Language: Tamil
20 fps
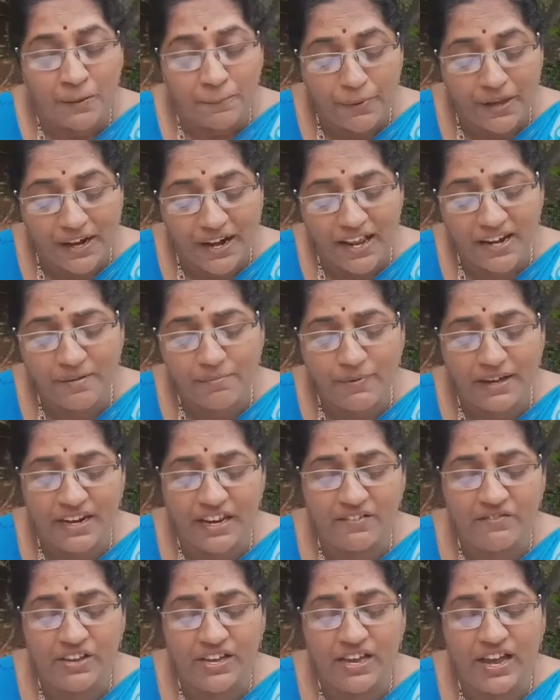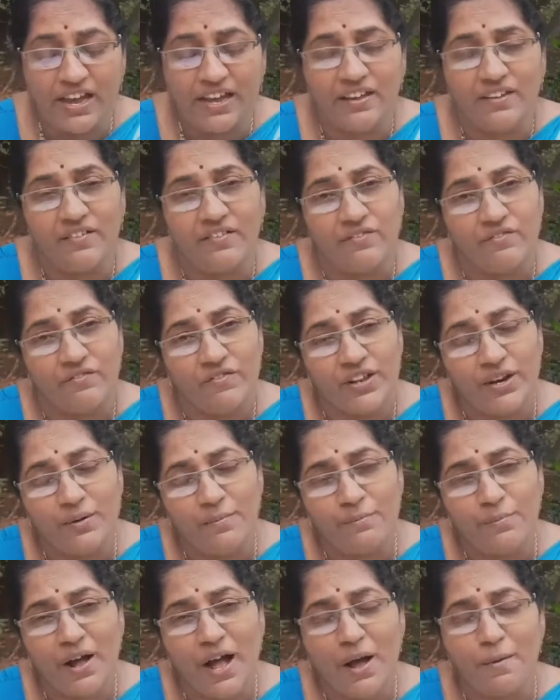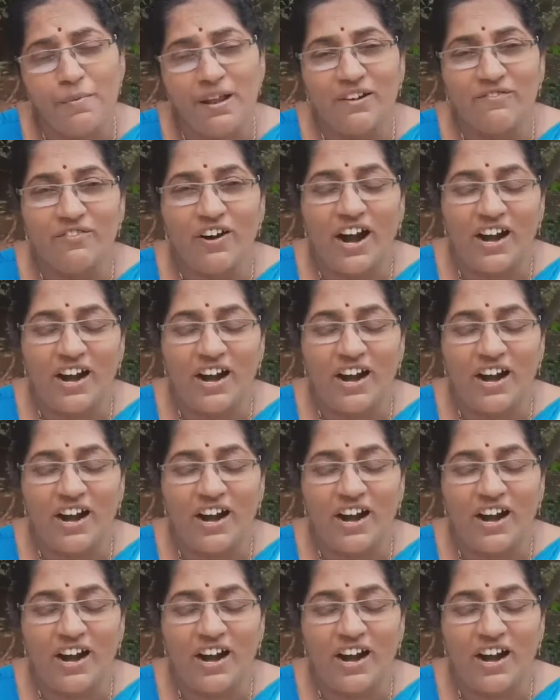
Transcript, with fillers: பிறன் மனைவியை விரும்பாமல்